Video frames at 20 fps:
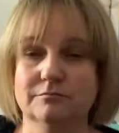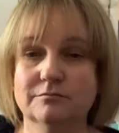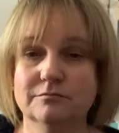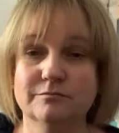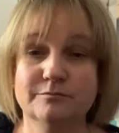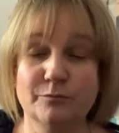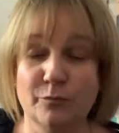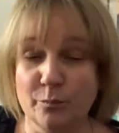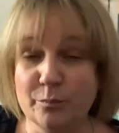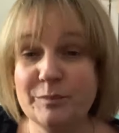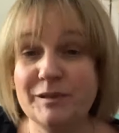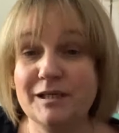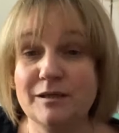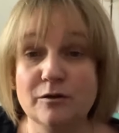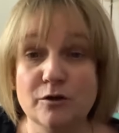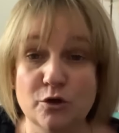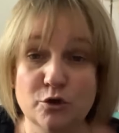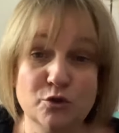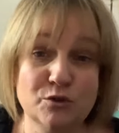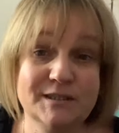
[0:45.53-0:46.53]

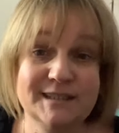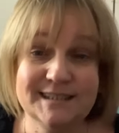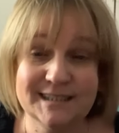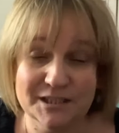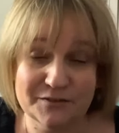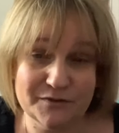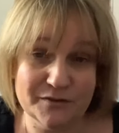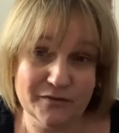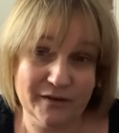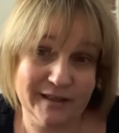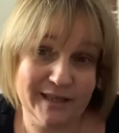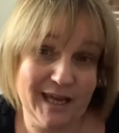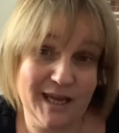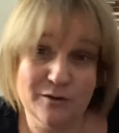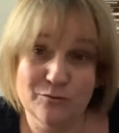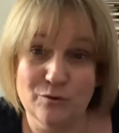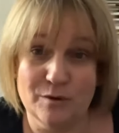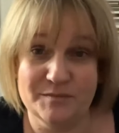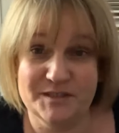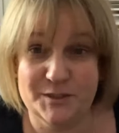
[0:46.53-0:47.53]
le 17 février
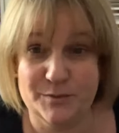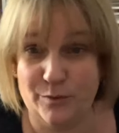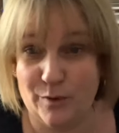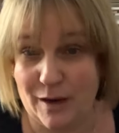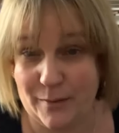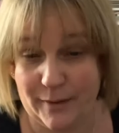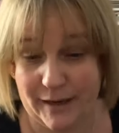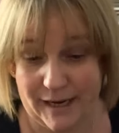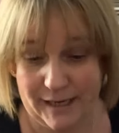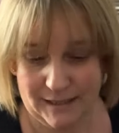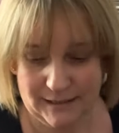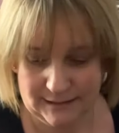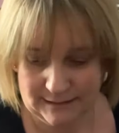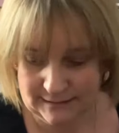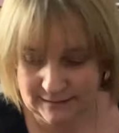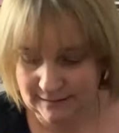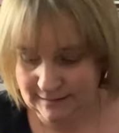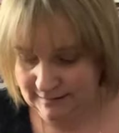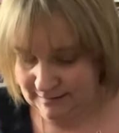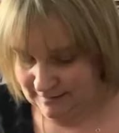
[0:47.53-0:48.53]
ou un petit peu après.
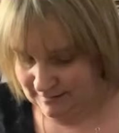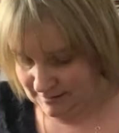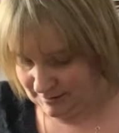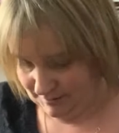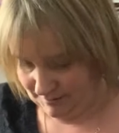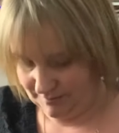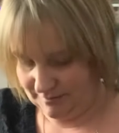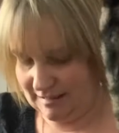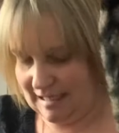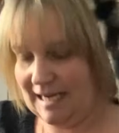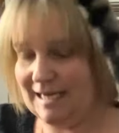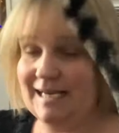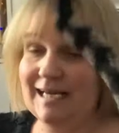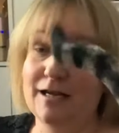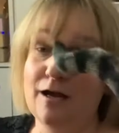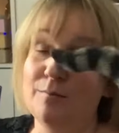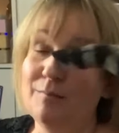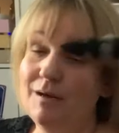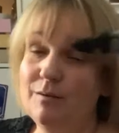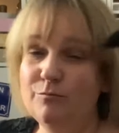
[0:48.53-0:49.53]
Elle a
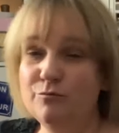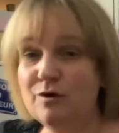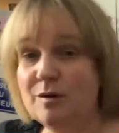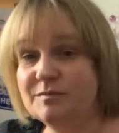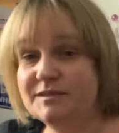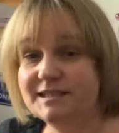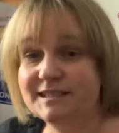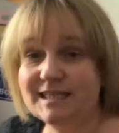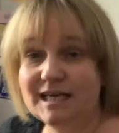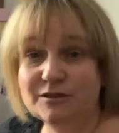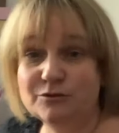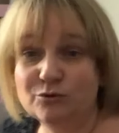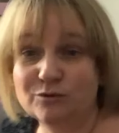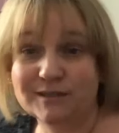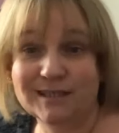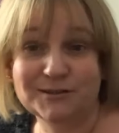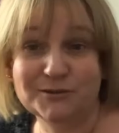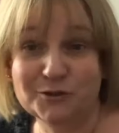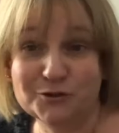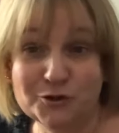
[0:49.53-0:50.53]
quand même eu un petit cadeau en
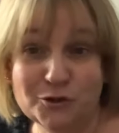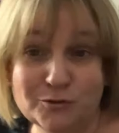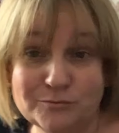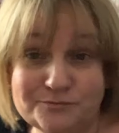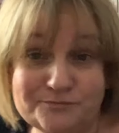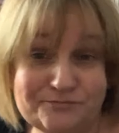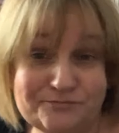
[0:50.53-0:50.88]
attendant.